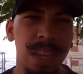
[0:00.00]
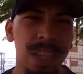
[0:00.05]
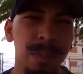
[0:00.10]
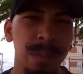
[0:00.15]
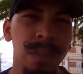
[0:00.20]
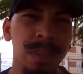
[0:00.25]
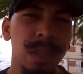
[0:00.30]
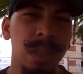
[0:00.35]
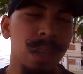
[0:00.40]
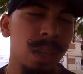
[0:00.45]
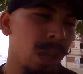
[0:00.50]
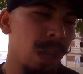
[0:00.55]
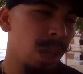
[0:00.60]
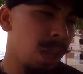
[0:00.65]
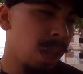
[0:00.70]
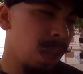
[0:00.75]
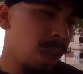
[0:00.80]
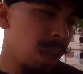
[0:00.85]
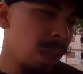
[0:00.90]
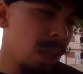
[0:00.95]
aspas.
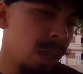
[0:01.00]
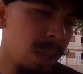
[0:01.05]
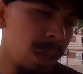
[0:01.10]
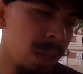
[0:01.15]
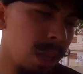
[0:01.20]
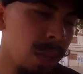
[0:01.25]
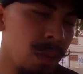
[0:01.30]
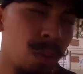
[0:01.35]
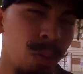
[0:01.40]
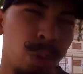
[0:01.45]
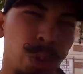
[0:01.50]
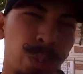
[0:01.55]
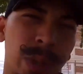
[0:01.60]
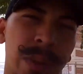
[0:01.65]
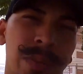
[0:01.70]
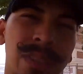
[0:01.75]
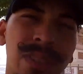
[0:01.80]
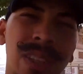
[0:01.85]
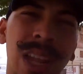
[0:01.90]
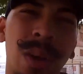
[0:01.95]
E o
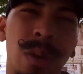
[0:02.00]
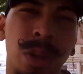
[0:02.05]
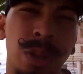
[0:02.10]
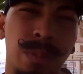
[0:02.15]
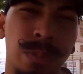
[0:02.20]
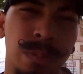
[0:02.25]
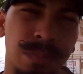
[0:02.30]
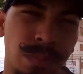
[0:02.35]
custo-benefício dele é outro.